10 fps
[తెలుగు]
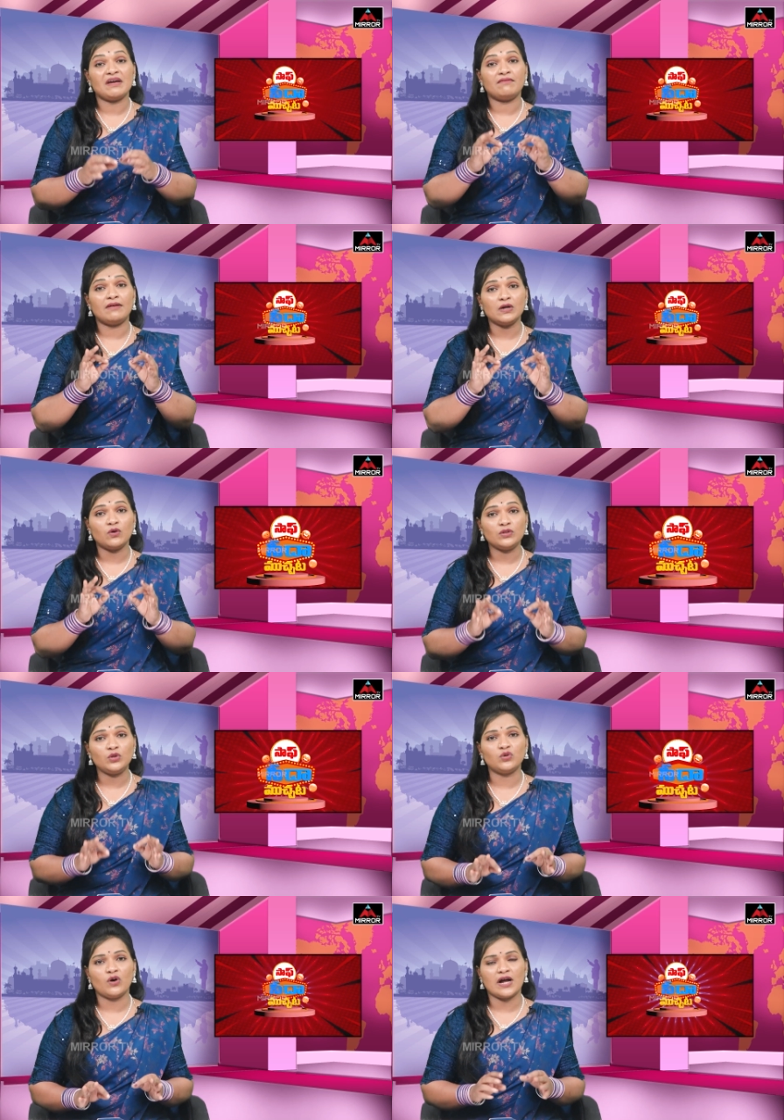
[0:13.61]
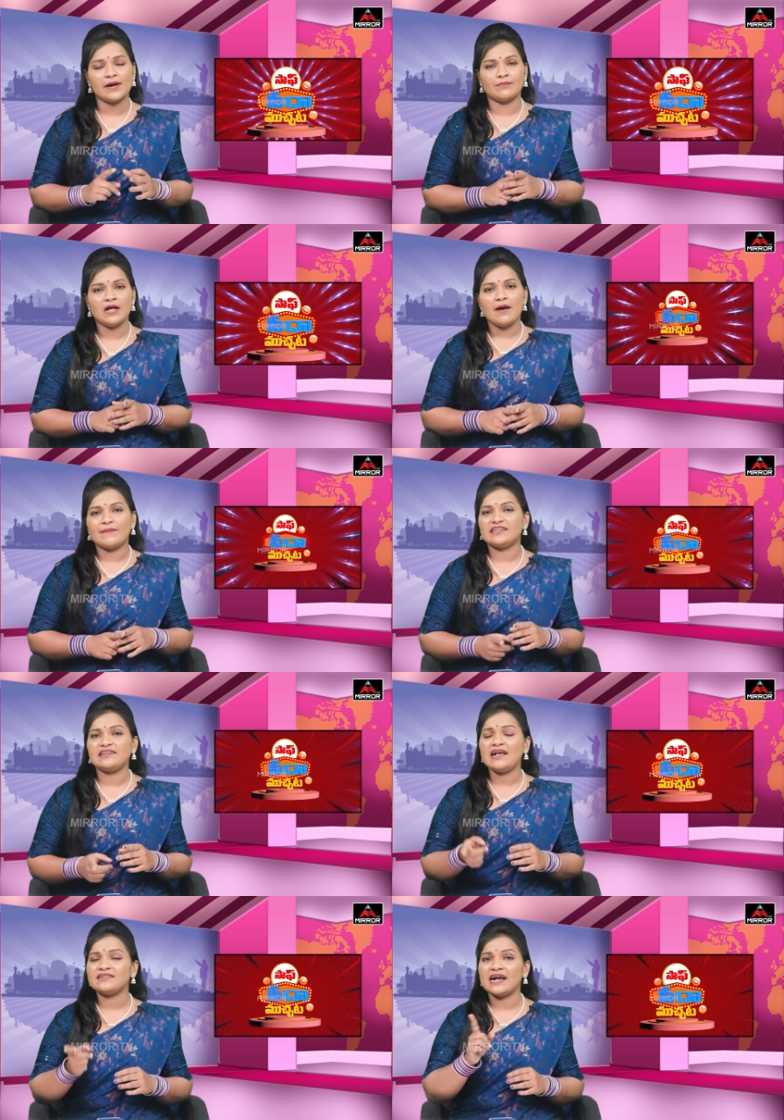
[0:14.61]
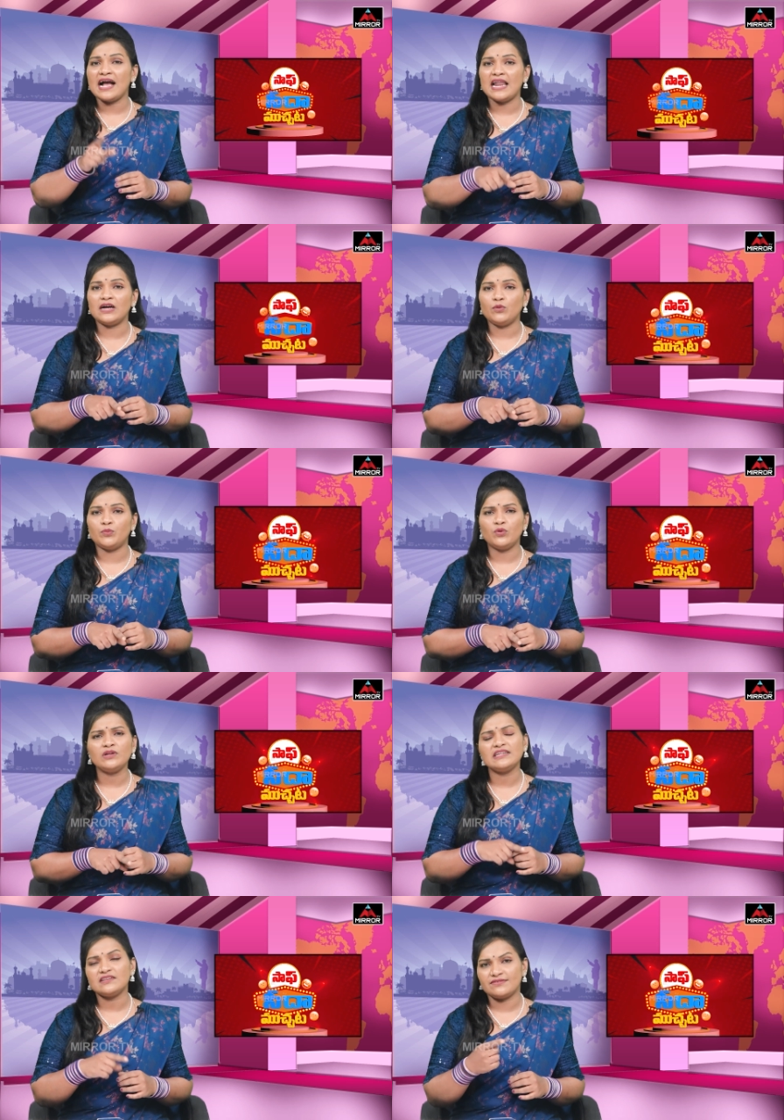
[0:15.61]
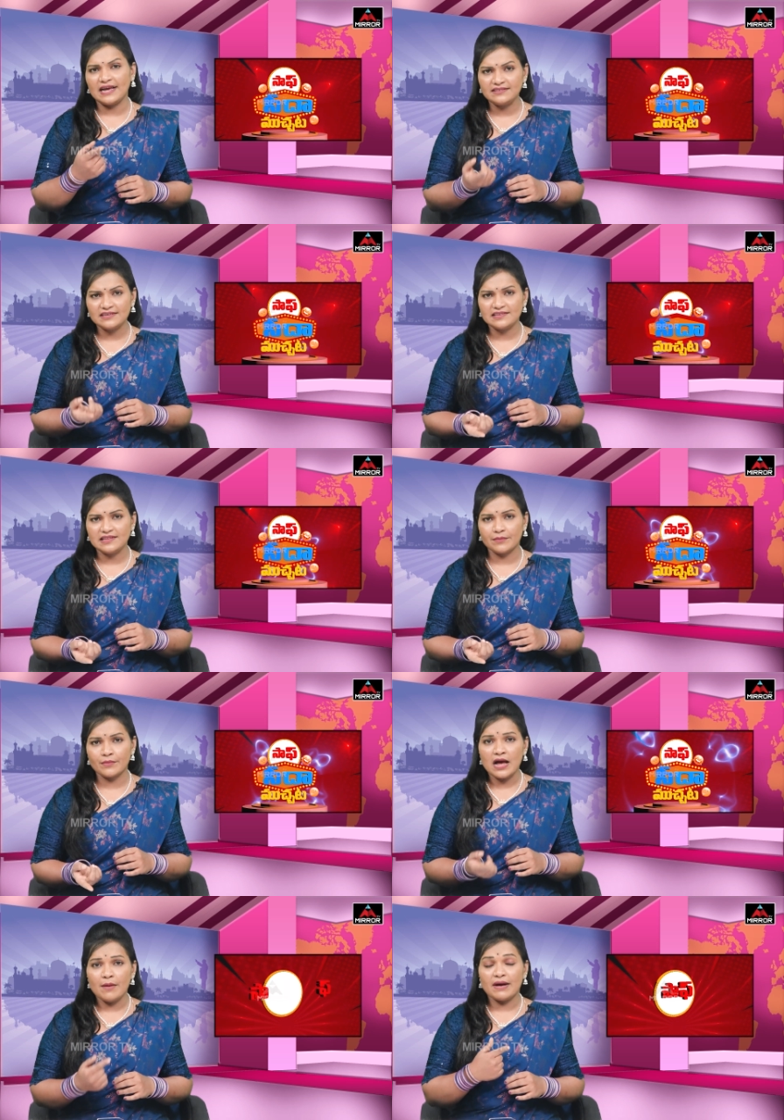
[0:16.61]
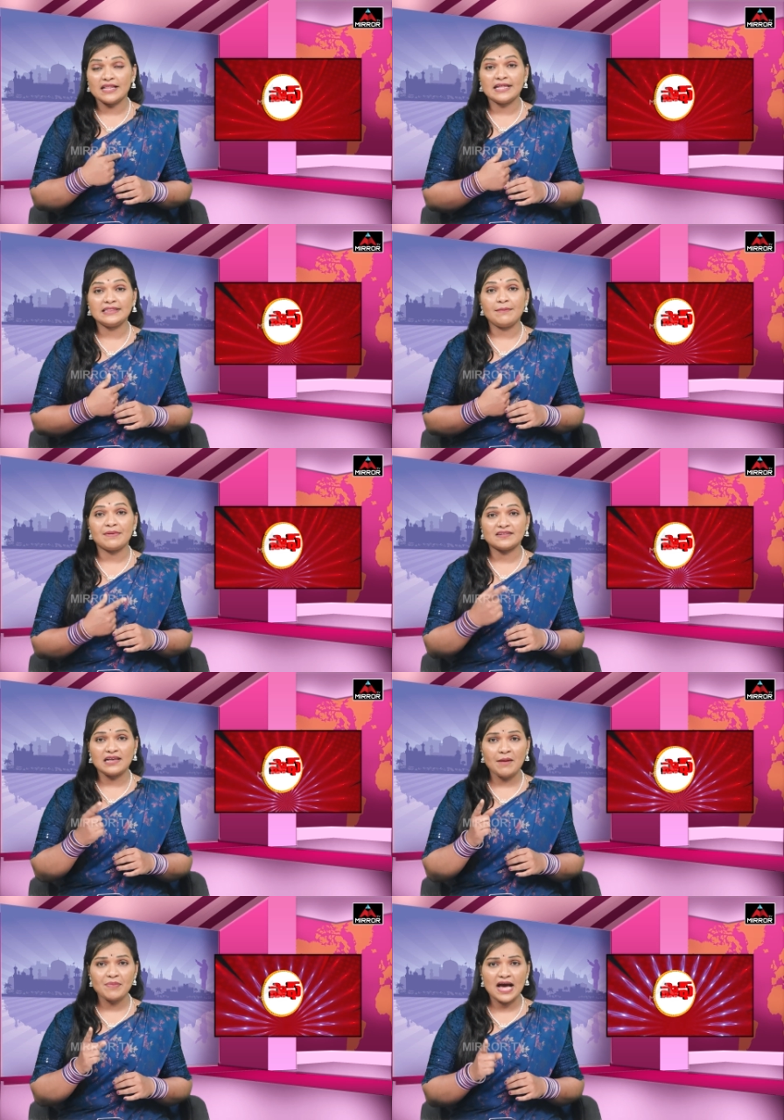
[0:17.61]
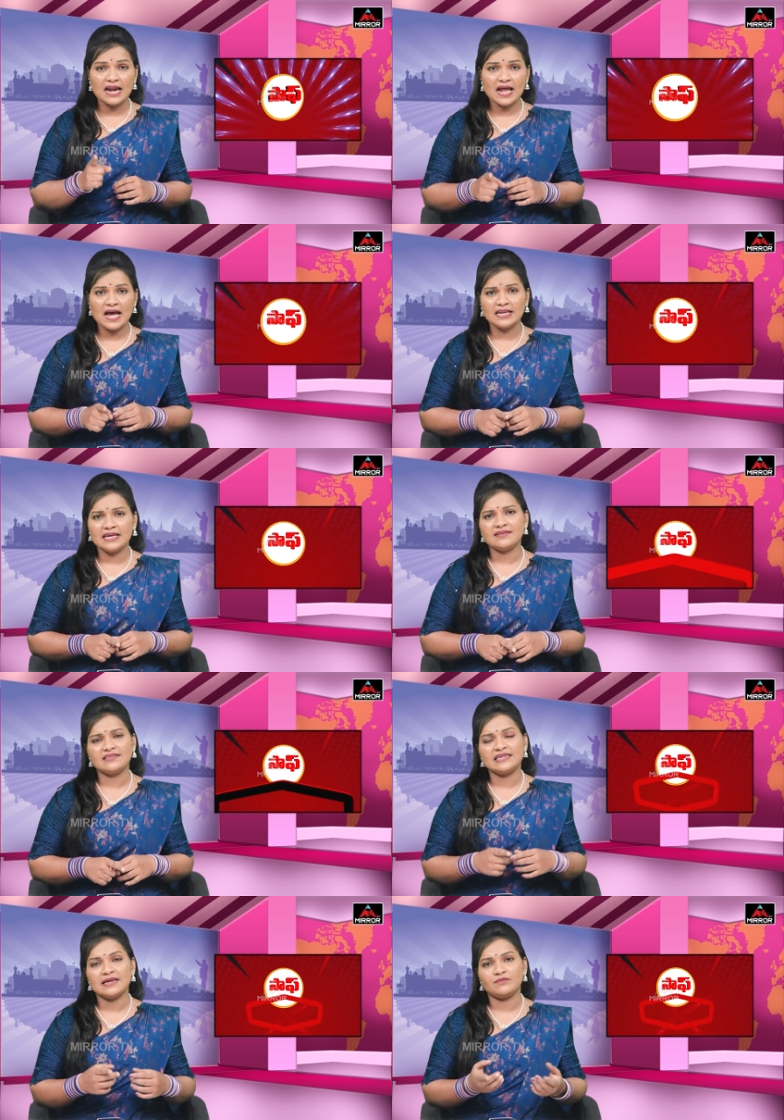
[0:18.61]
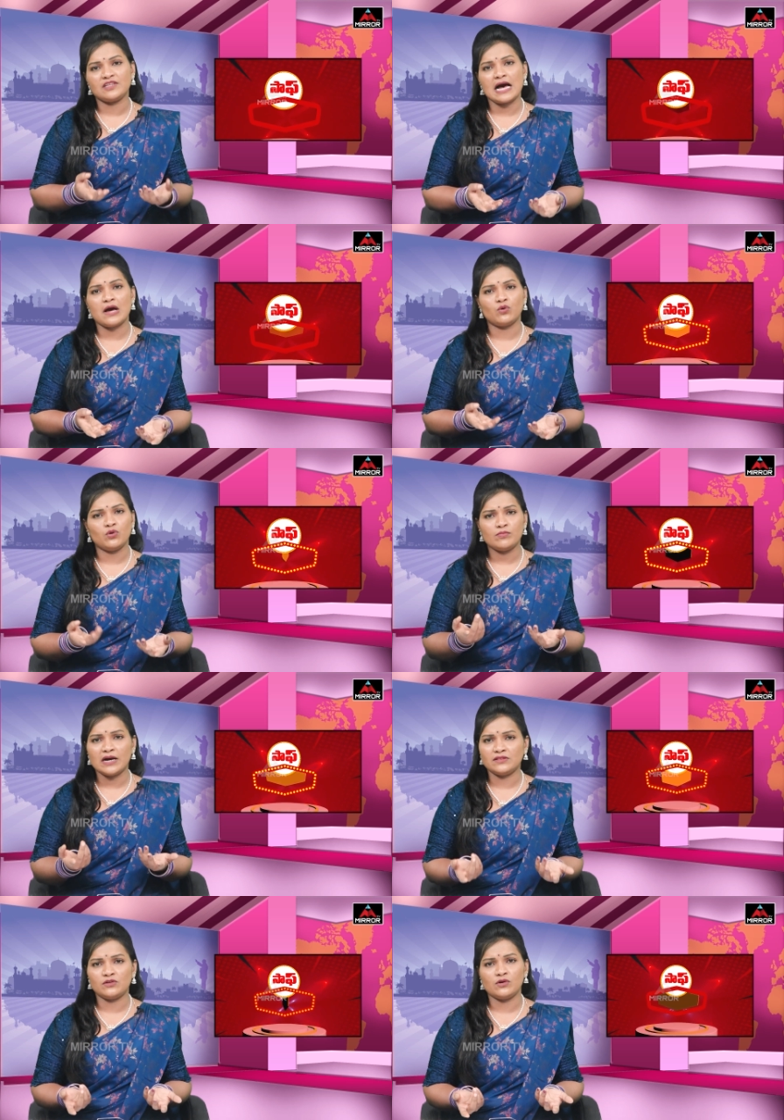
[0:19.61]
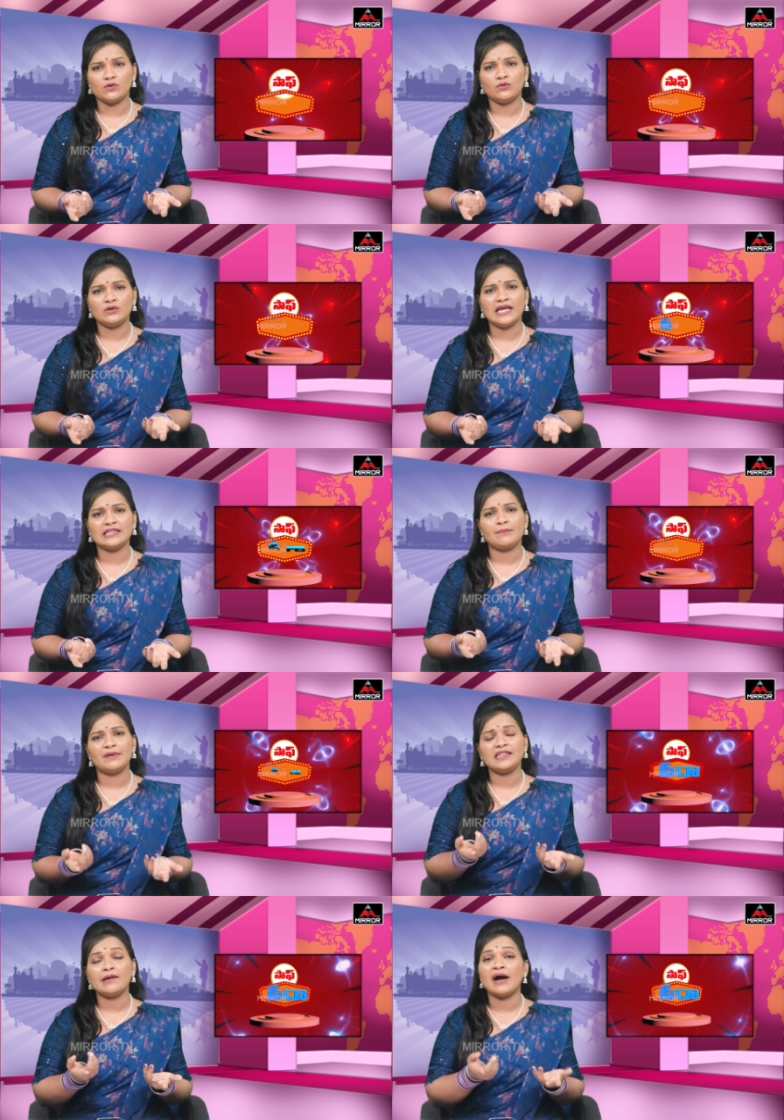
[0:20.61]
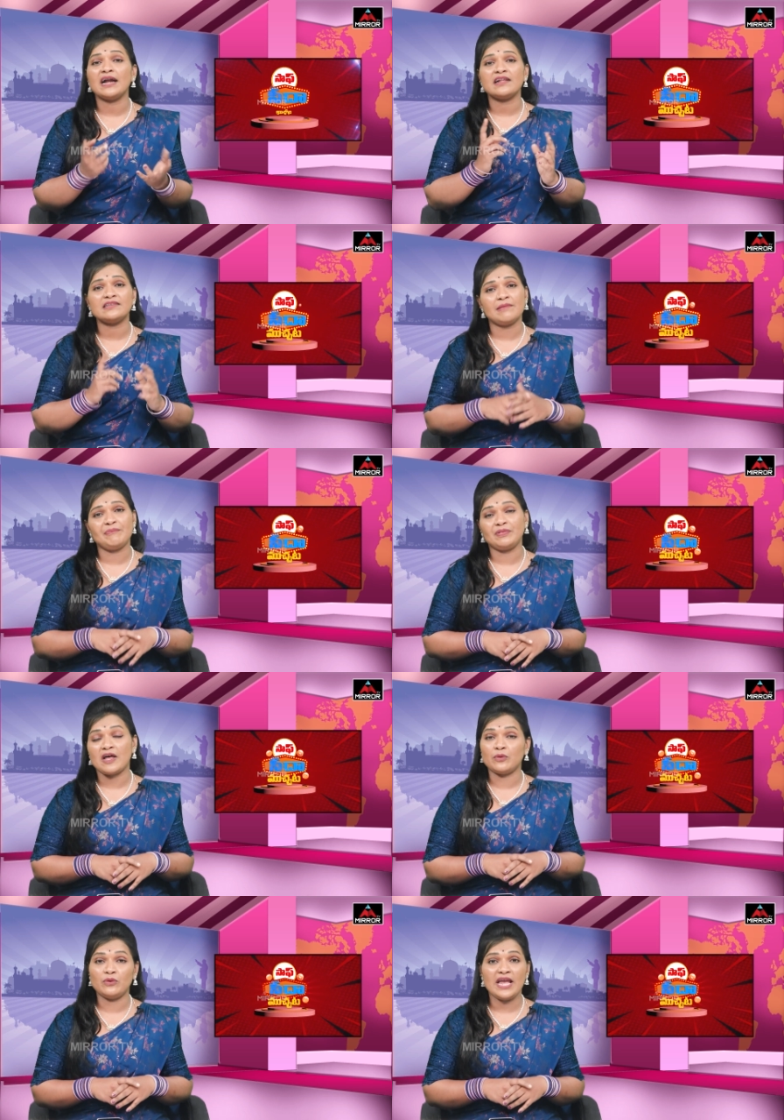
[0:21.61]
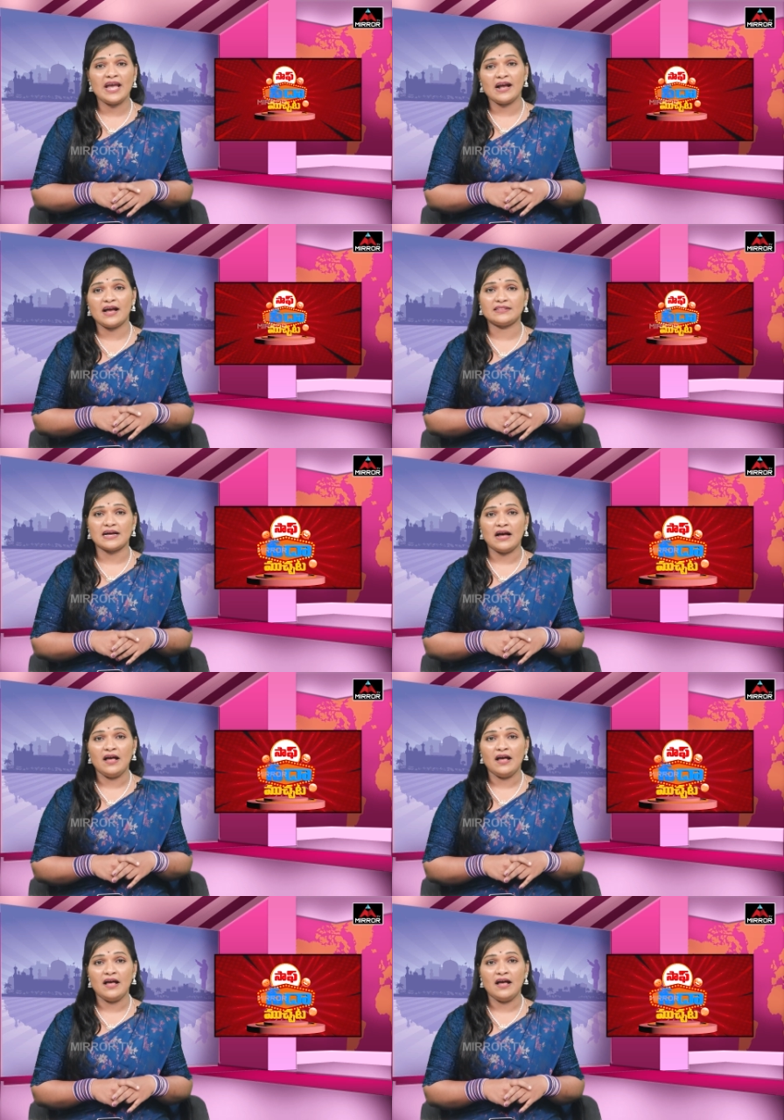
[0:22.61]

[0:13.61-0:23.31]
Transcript: ఎవ్వరు గొంతు నొక్కం ప్రజా సంఘాలకు పూర్తి స్వేచ్ఛిస్తాం మాదంతా ప్రజాపాలన అని సీఎం సారు మంత్రులు ఎంత పెద్ద మాటలు చెప్తారు ఏం కథ